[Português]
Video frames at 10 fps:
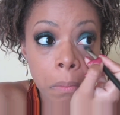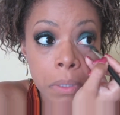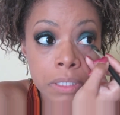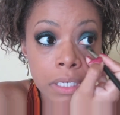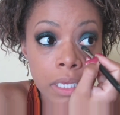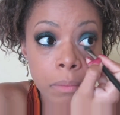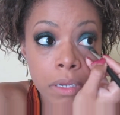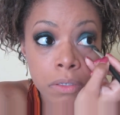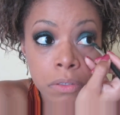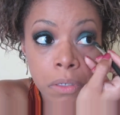passar aqui
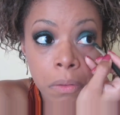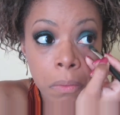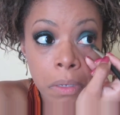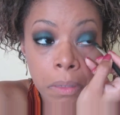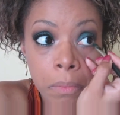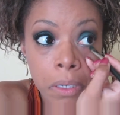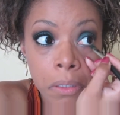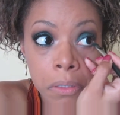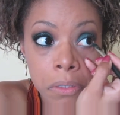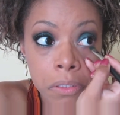embaixo
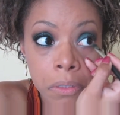tranquilamente.